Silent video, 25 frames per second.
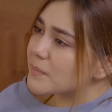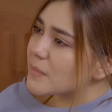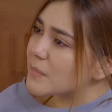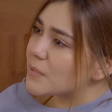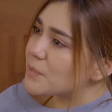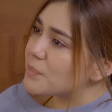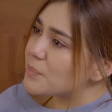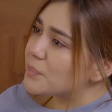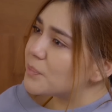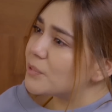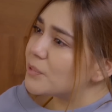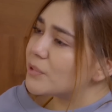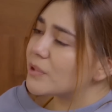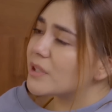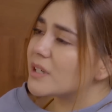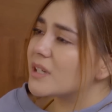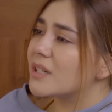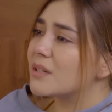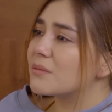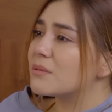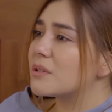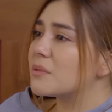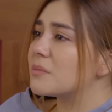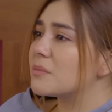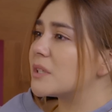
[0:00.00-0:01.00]
Pero por
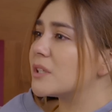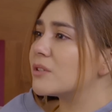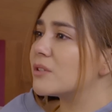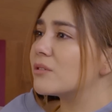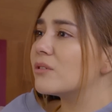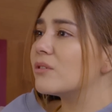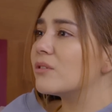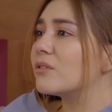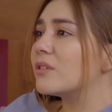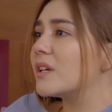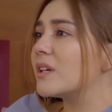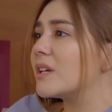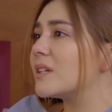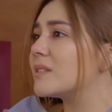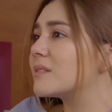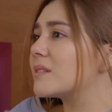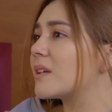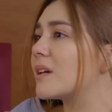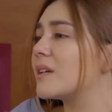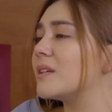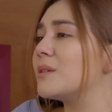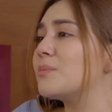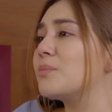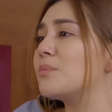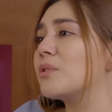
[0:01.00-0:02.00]
él, mamá, no lo dejes
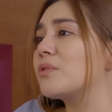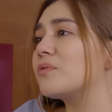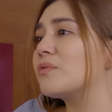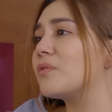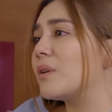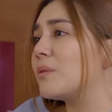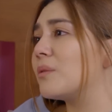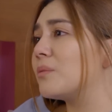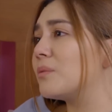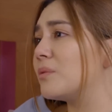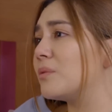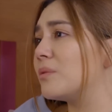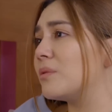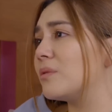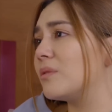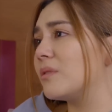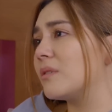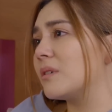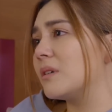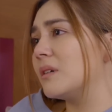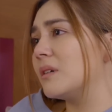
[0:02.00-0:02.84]
ahí, por favor.